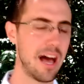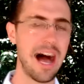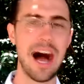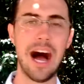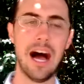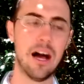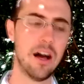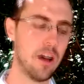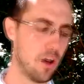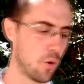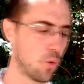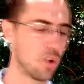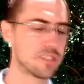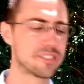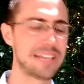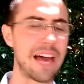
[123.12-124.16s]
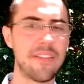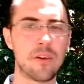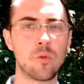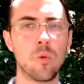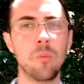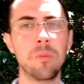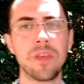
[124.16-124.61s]
a gostar da
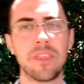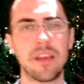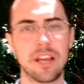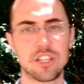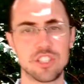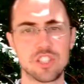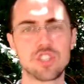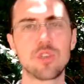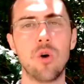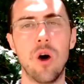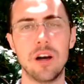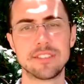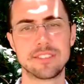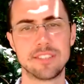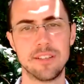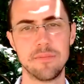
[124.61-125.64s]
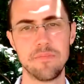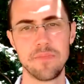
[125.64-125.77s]
comida que a gente gosta,